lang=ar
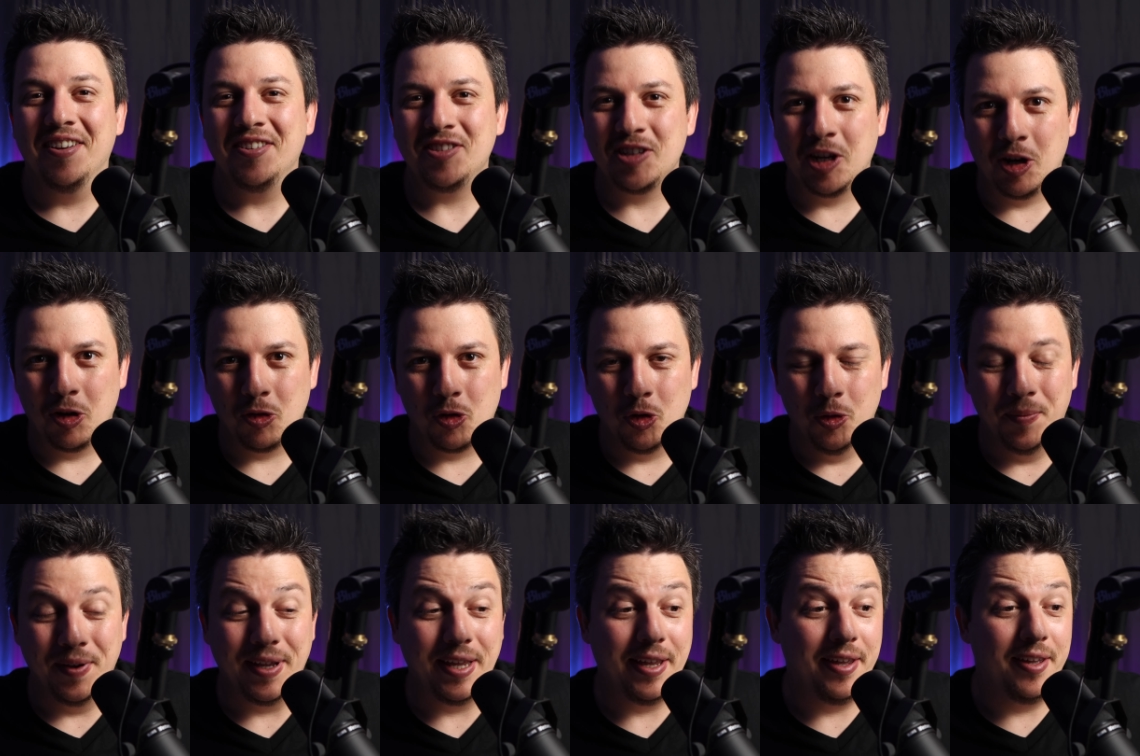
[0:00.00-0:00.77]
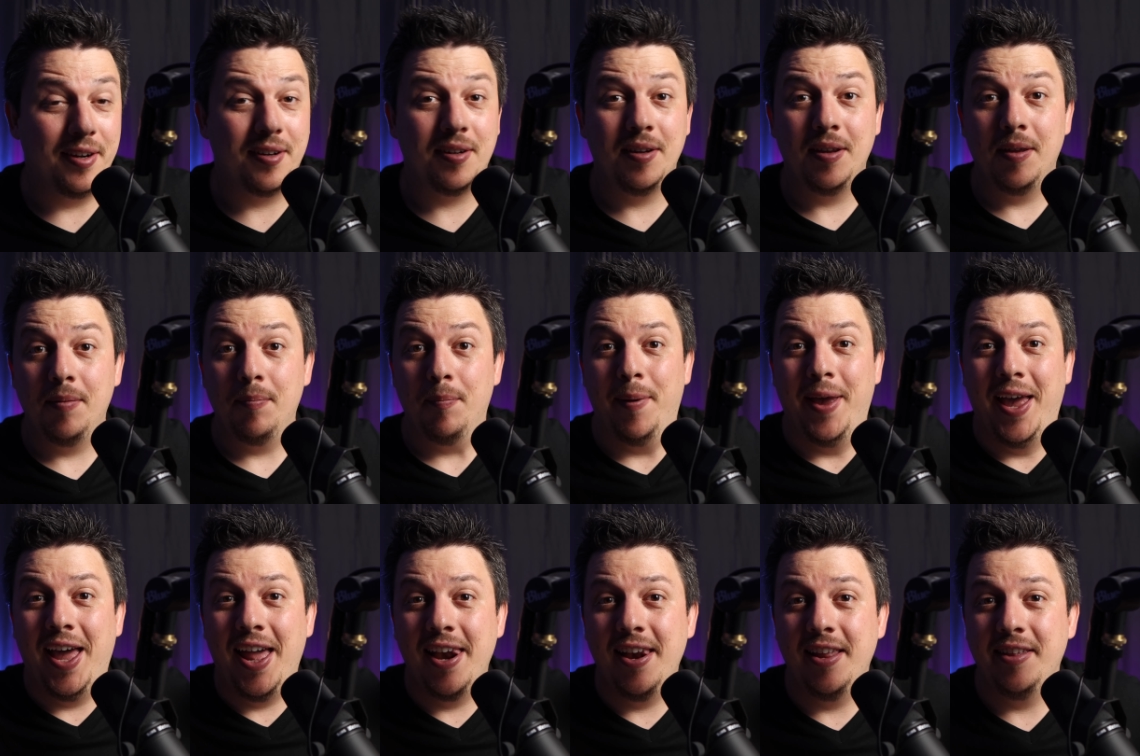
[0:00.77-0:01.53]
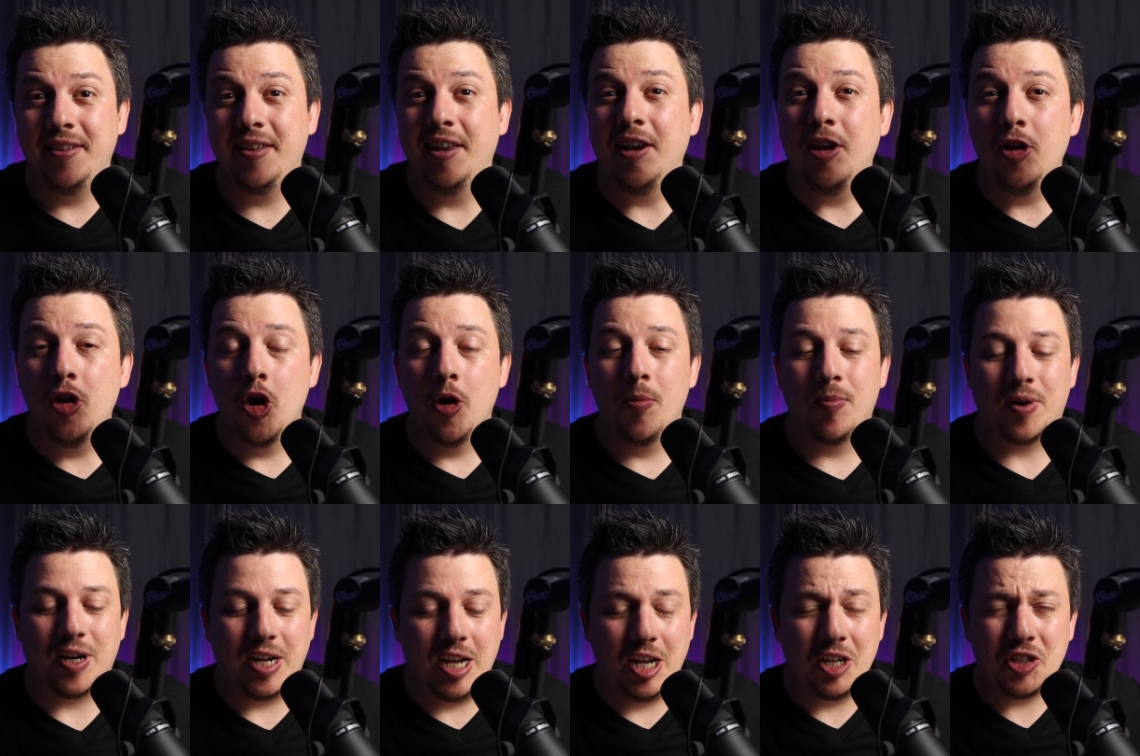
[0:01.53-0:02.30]
إن شاء الله تكونوا بخير بحلقة
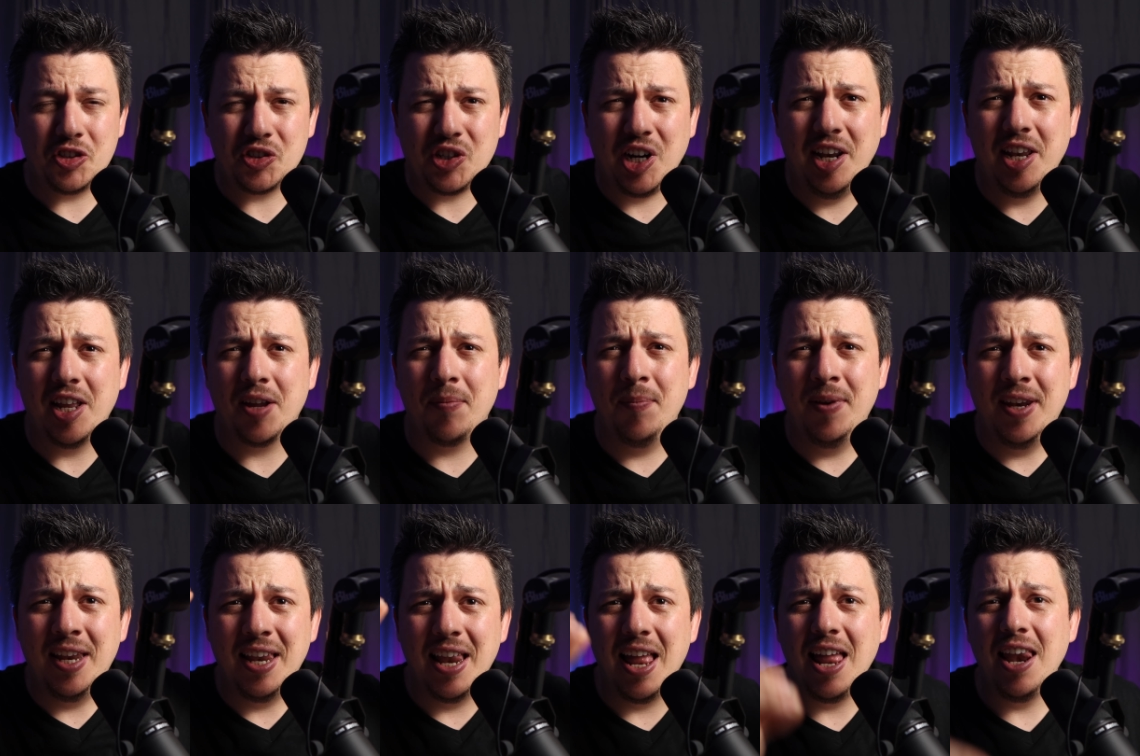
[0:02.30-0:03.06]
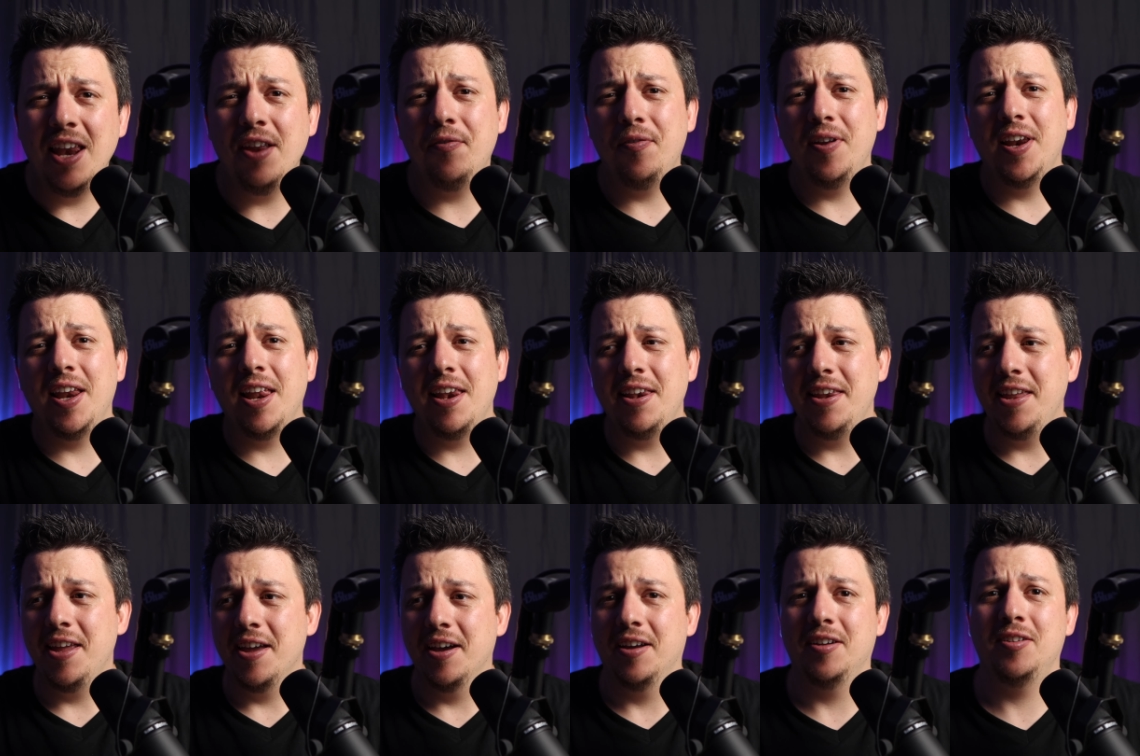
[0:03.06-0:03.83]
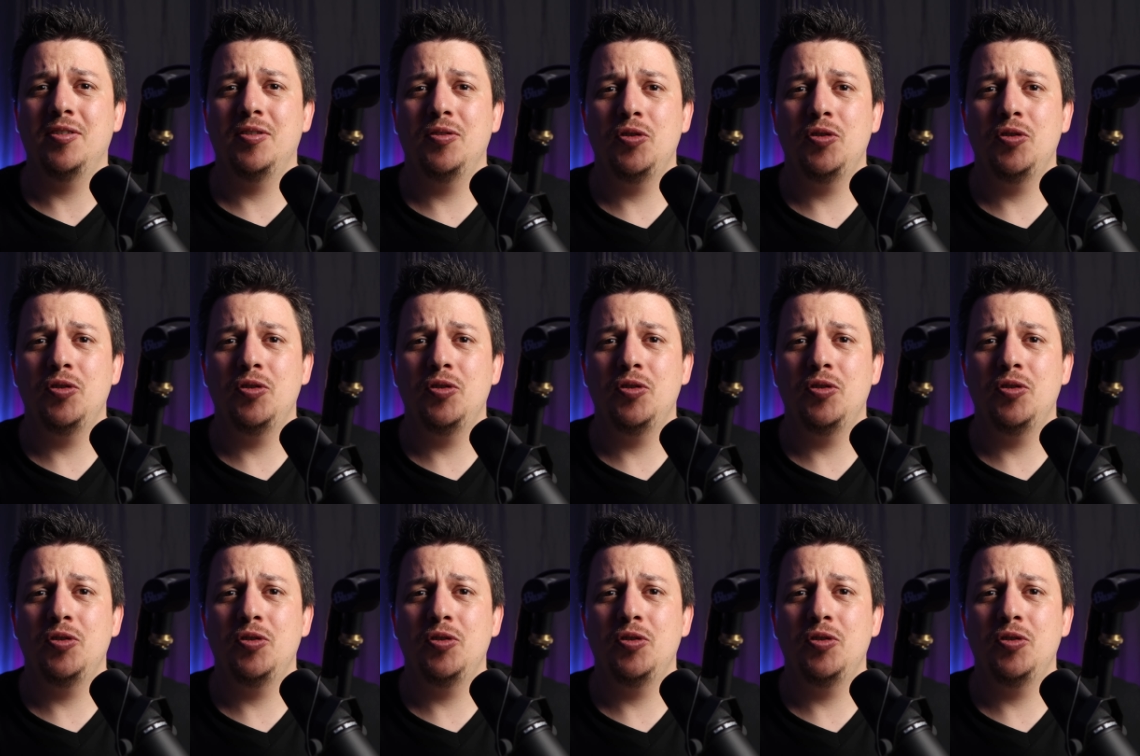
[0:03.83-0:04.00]
اليوم رح أشرح لك من الألف إلى الياء